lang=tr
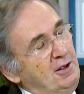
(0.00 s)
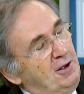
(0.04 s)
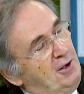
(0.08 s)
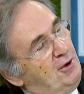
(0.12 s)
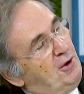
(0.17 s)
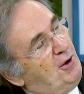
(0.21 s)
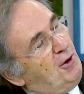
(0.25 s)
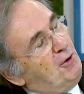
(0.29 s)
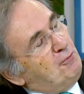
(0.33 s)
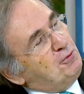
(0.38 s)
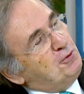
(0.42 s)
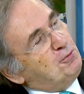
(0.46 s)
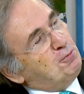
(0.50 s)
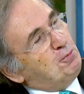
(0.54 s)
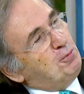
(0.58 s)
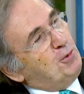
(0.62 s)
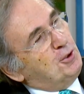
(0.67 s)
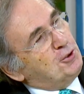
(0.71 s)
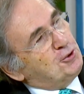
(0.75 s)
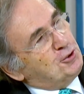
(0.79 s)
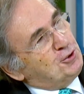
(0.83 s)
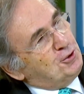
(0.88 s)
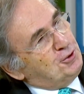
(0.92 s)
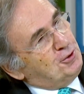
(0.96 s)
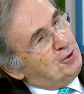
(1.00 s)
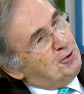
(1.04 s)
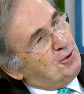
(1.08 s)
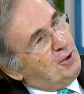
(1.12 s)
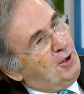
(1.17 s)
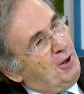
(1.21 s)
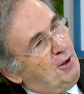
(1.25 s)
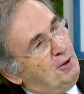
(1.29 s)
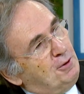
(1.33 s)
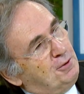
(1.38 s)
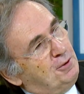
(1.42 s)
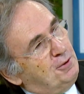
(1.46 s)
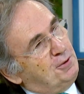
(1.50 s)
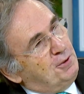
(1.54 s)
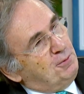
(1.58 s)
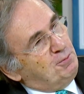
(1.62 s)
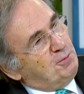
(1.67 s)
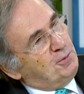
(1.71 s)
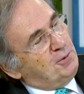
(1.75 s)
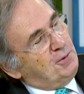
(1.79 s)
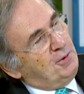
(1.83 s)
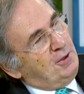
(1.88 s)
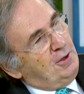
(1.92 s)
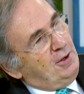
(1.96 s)
hafif başını kaldırıp
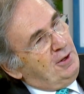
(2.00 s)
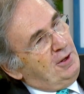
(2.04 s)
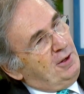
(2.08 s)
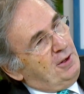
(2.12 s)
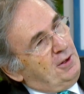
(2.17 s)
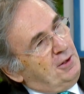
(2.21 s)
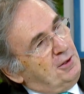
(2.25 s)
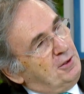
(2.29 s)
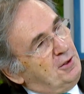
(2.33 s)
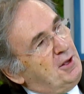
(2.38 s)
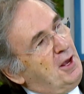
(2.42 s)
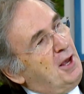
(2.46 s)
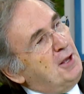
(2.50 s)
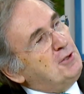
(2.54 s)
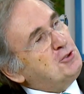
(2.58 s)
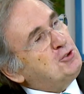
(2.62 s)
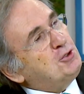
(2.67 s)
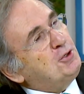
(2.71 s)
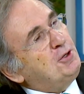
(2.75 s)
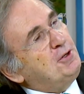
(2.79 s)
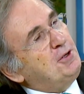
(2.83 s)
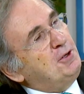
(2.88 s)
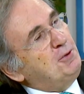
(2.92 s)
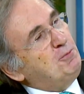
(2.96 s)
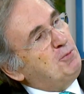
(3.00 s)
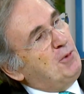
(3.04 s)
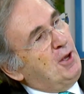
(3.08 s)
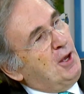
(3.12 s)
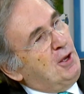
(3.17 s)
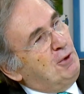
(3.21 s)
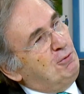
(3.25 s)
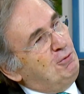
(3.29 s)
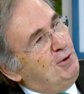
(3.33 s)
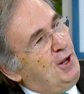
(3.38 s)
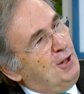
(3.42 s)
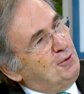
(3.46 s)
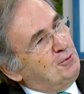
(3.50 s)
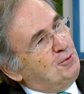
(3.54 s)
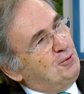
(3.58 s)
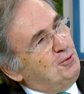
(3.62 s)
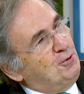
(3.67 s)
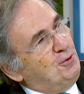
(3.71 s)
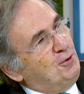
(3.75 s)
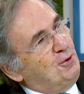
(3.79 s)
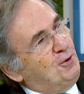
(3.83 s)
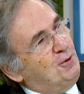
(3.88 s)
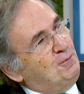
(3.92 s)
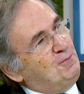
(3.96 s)
gençliğime evlat
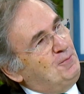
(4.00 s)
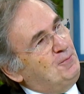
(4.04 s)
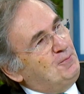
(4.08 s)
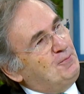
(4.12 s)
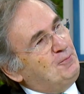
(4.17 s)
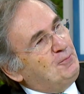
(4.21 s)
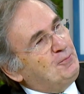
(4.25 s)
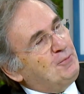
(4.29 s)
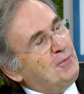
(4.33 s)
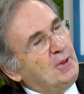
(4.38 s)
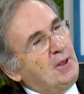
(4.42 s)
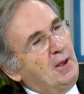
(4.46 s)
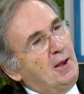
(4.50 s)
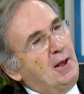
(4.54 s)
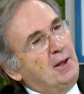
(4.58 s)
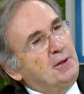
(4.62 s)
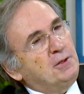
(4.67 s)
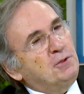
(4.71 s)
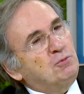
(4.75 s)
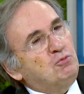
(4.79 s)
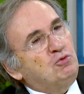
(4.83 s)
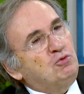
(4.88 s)
diyor. Yani